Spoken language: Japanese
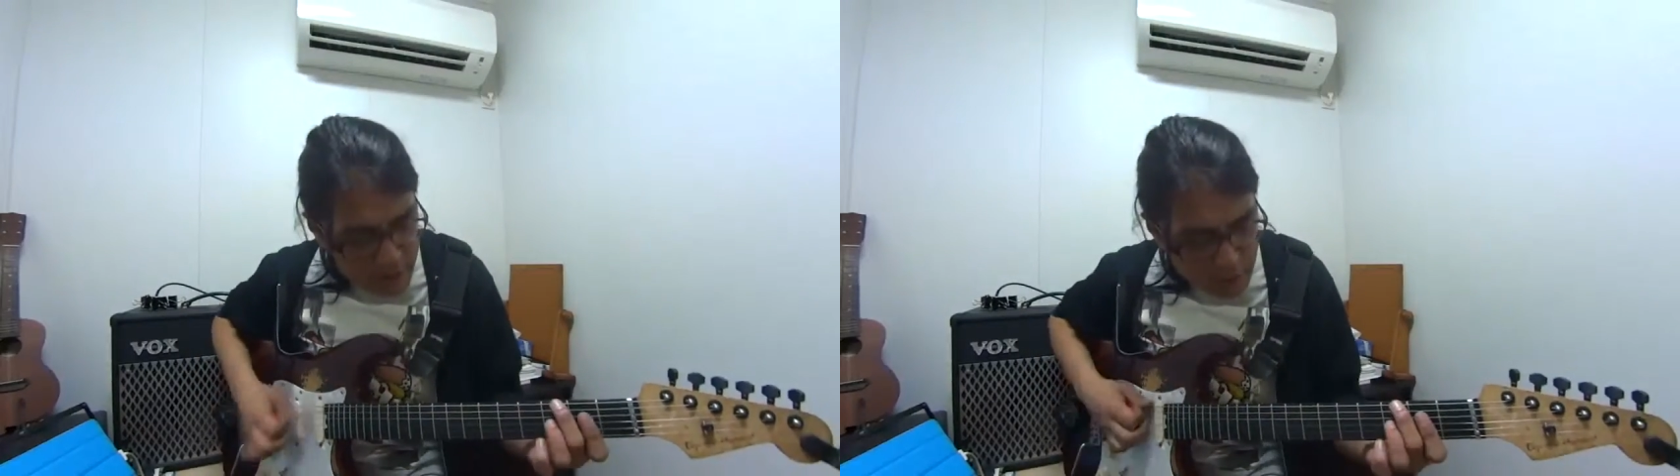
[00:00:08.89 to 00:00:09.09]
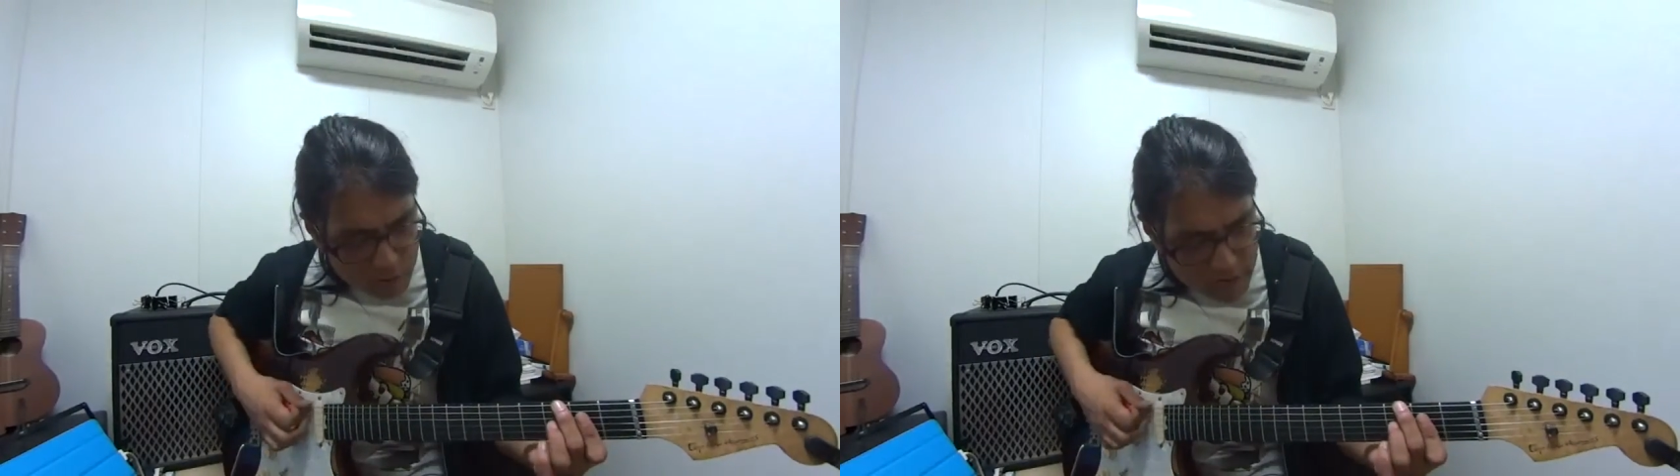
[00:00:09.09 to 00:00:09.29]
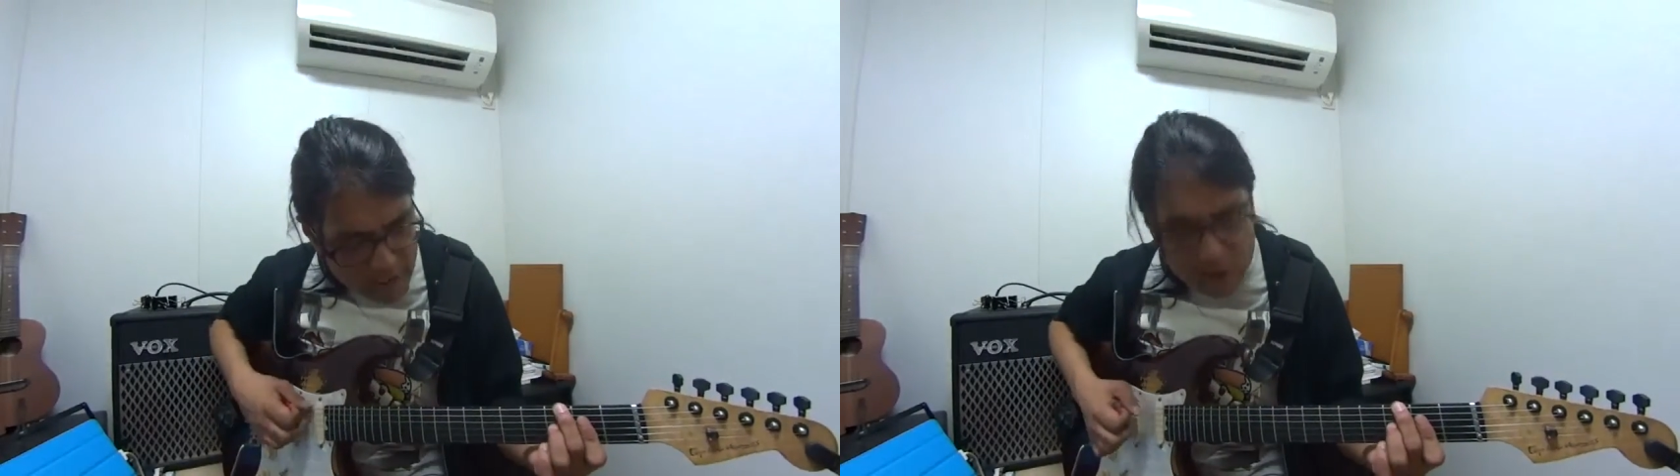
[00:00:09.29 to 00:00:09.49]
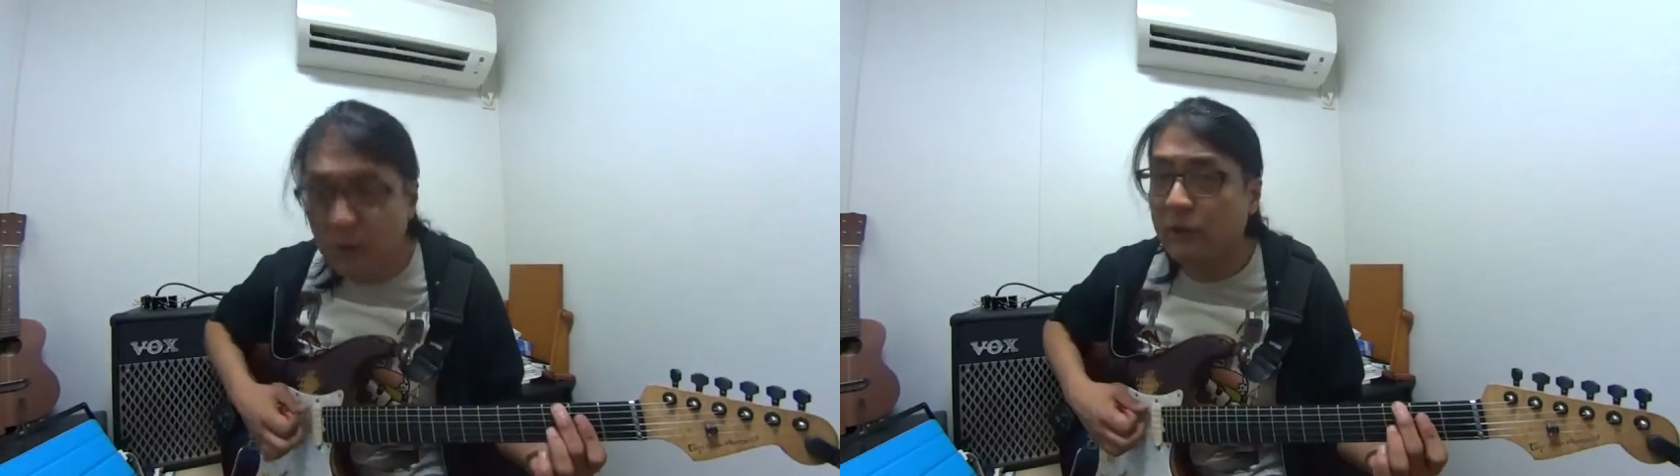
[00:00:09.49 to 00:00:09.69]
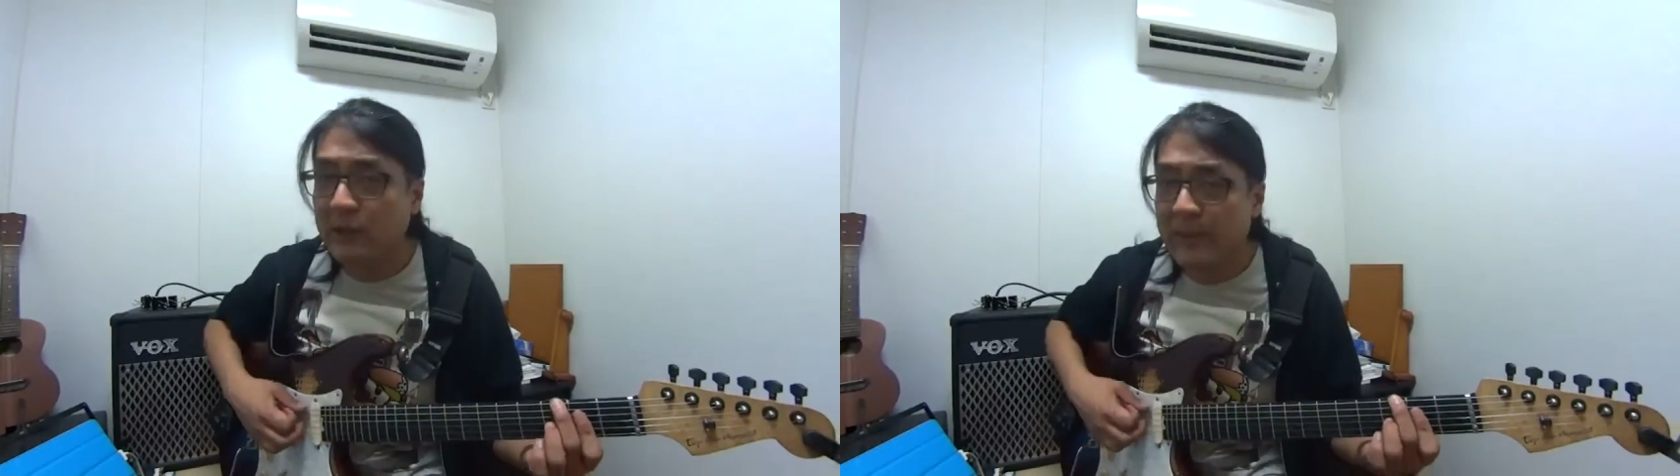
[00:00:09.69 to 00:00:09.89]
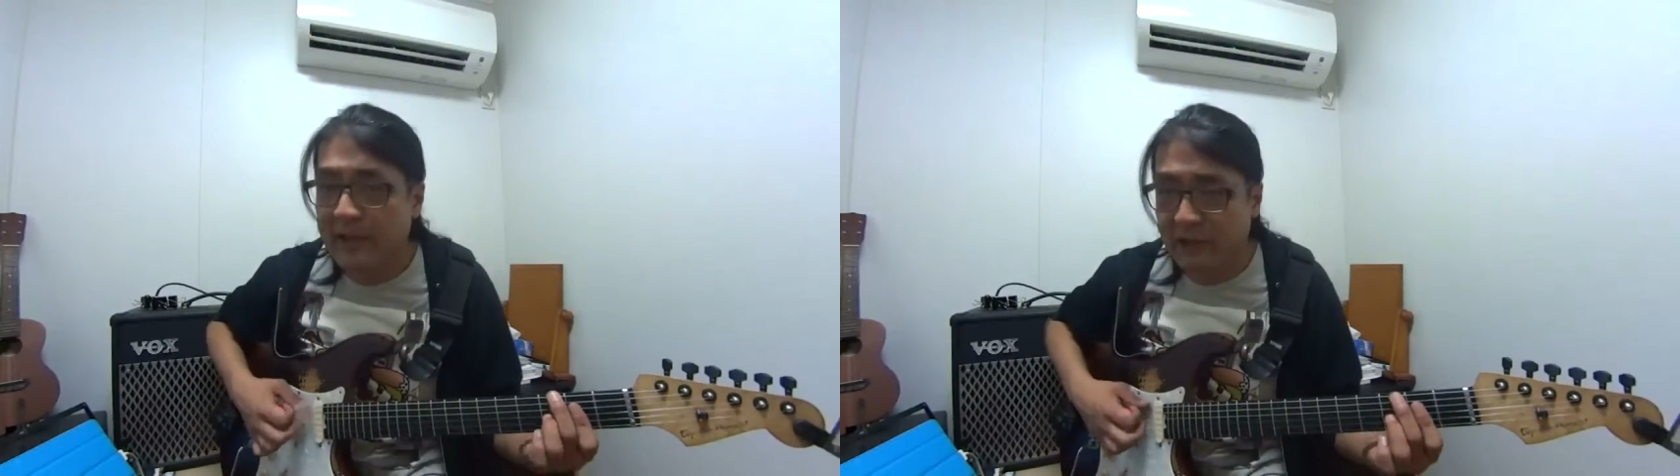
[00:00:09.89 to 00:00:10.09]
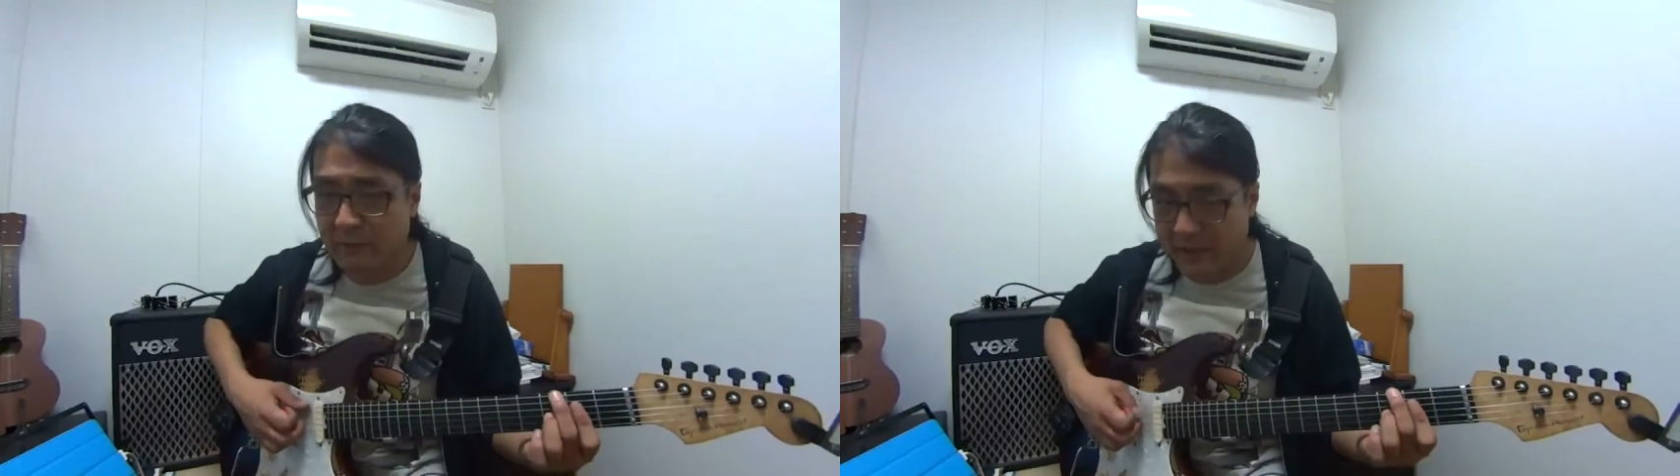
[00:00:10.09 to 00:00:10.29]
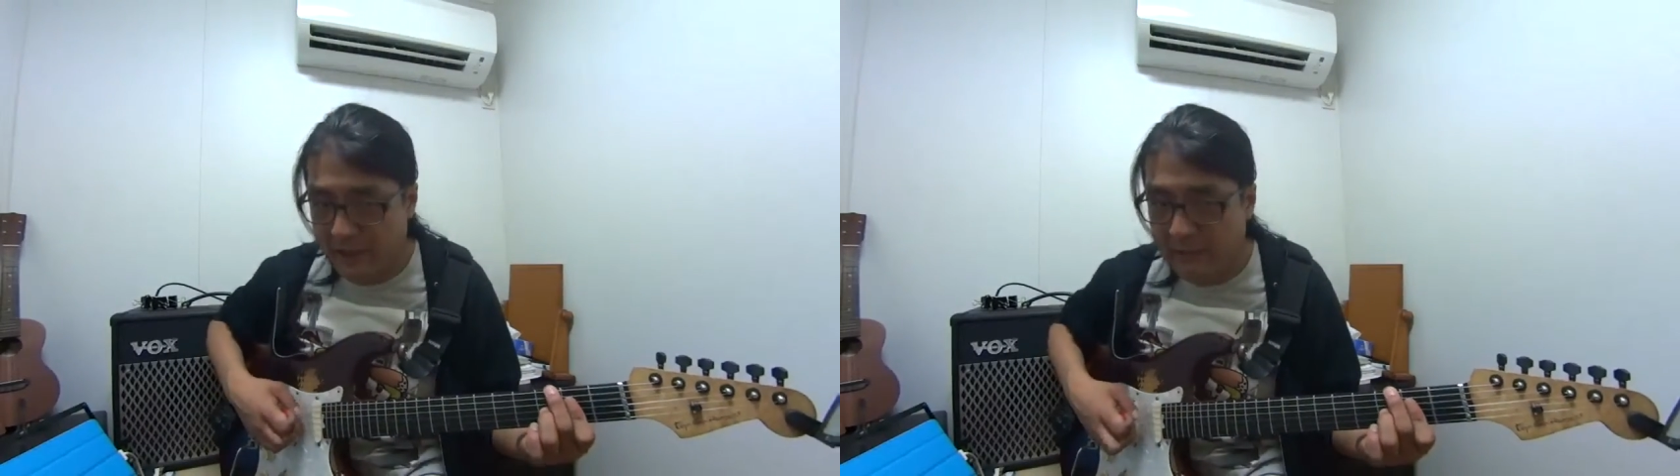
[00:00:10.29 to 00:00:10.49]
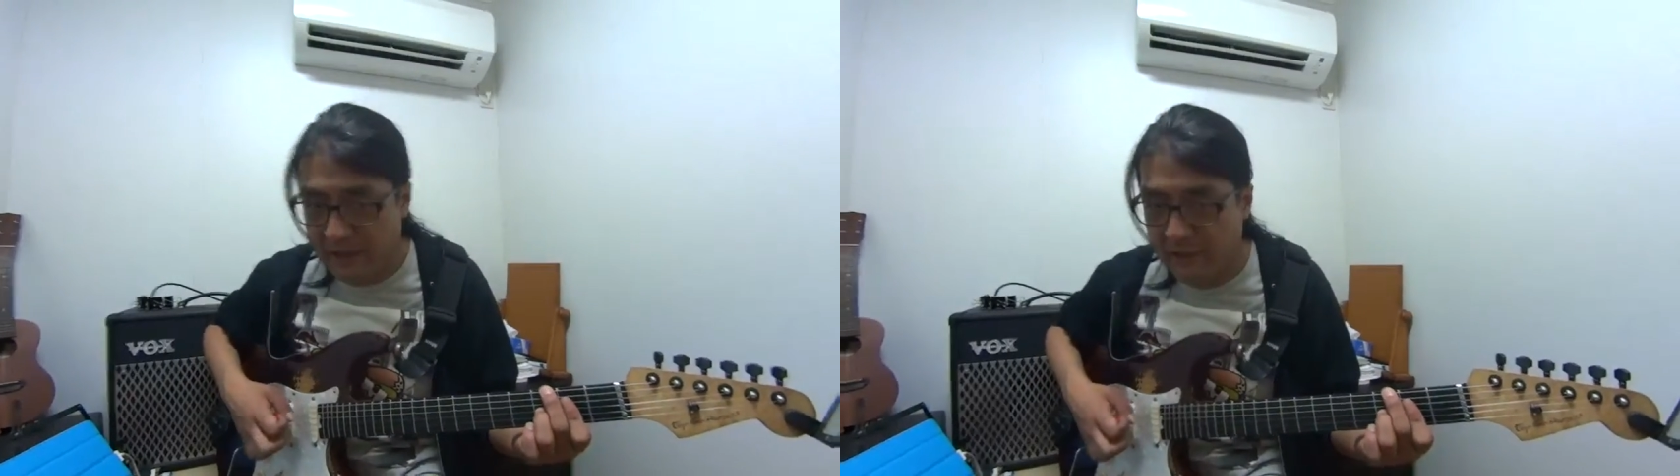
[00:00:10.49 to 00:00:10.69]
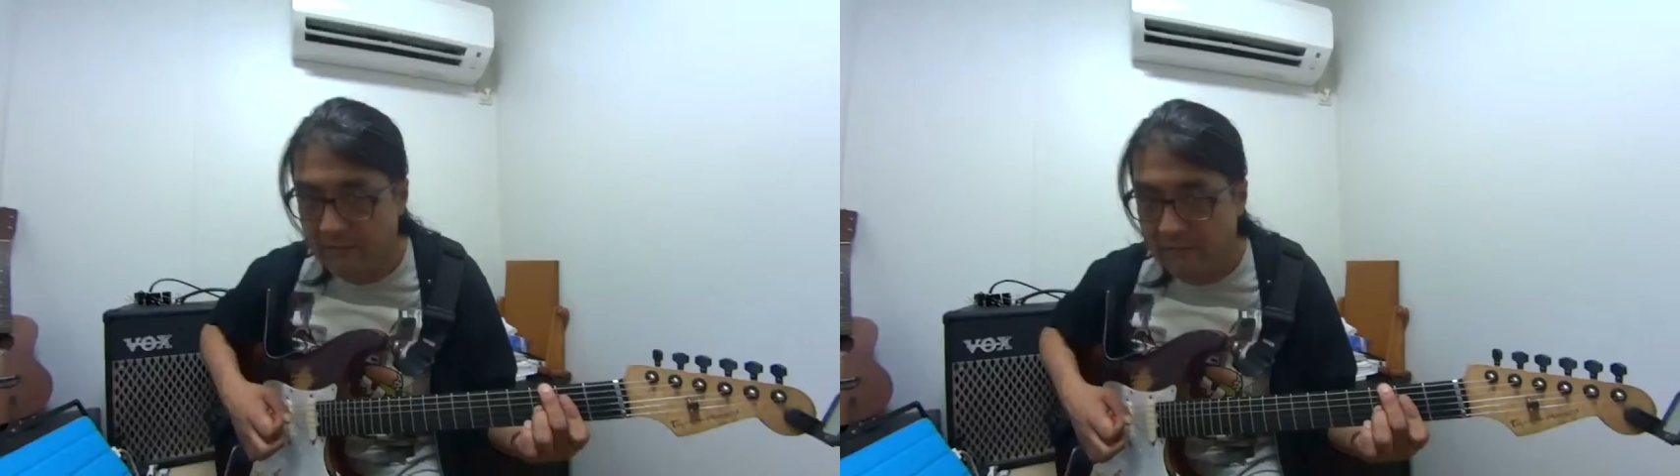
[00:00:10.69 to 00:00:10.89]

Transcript: 6弦のディミニッシュまでいきます。